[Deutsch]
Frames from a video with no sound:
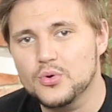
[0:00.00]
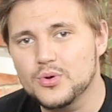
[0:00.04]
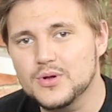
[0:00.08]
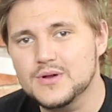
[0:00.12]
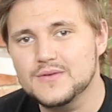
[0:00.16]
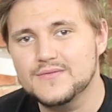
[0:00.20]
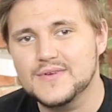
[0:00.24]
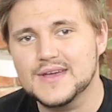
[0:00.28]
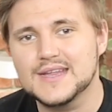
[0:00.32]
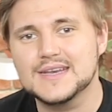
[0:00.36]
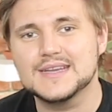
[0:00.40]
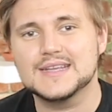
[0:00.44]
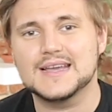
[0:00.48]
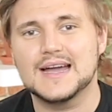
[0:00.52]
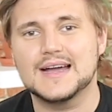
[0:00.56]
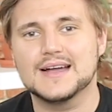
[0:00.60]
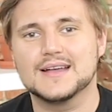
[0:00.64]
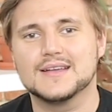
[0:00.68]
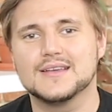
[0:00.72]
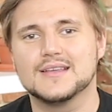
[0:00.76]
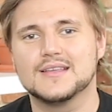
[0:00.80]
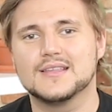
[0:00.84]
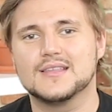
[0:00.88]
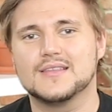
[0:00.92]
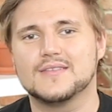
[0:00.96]
irgendwie
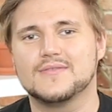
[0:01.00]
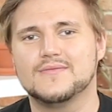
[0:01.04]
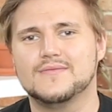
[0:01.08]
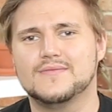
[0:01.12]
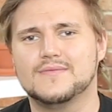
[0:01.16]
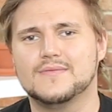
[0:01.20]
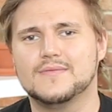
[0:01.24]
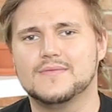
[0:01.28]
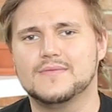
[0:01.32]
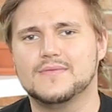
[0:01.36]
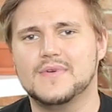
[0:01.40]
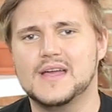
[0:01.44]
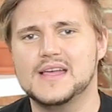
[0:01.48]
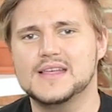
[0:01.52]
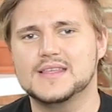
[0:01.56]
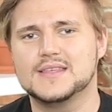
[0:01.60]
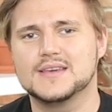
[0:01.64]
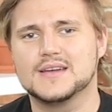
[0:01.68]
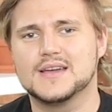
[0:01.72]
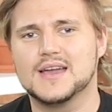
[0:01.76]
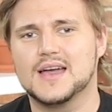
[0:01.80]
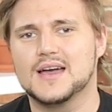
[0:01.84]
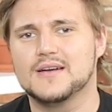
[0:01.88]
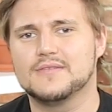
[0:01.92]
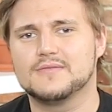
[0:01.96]
entgangen ist,
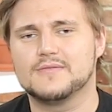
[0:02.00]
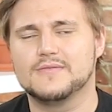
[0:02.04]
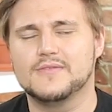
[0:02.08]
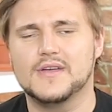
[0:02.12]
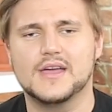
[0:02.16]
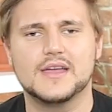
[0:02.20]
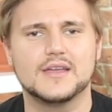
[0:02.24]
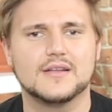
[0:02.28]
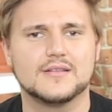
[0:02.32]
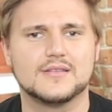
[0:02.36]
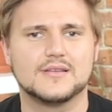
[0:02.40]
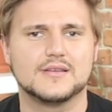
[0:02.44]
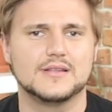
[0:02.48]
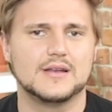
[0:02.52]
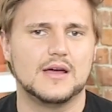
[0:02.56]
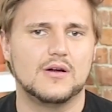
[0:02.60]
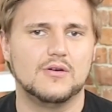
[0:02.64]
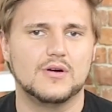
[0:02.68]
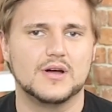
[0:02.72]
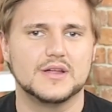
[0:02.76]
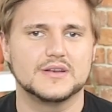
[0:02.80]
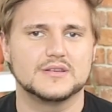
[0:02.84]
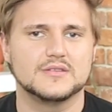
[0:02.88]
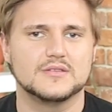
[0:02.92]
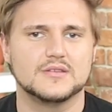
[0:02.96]
welche Kraft wer jetzt
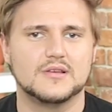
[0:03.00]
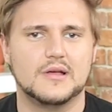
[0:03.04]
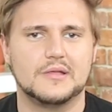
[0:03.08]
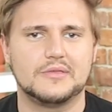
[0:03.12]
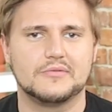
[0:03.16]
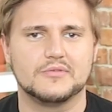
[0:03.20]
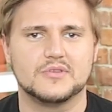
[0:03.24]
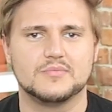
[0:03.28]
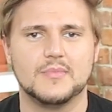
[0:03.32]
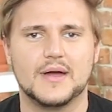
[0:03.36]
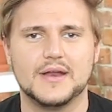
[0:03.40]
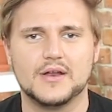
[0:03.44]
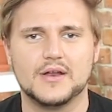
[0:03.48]
genau hat. Also ich